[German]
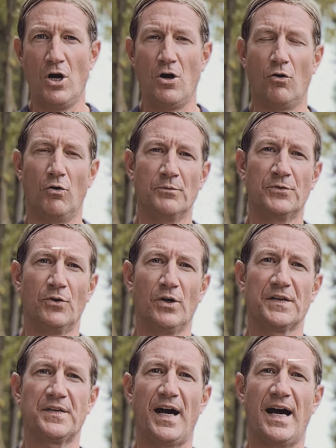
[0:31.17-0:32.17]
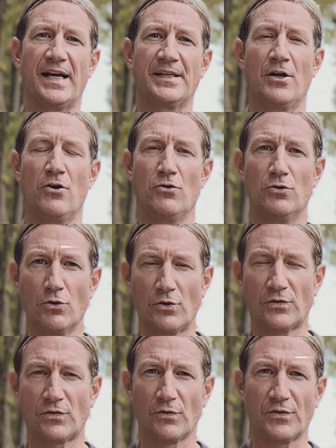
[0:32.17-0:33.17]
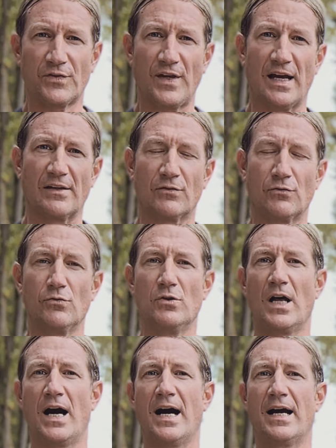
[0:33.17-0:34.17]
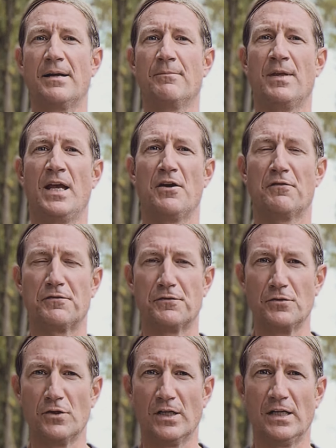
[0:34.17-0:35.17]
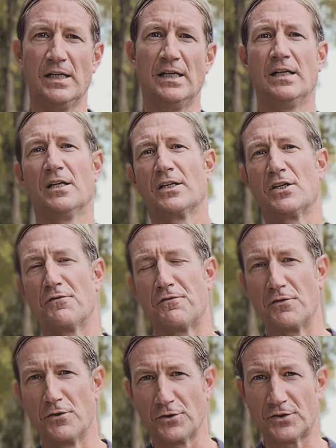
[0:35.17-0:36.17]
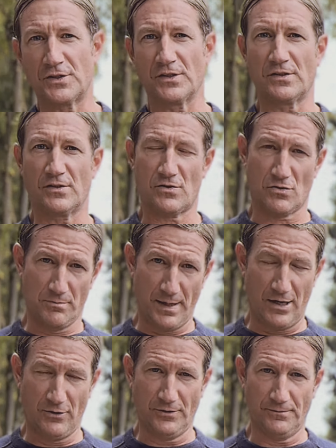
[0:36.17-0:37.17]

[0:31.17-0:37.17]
um dort ein Luxusasylheim für Geflüchtete zu bauen.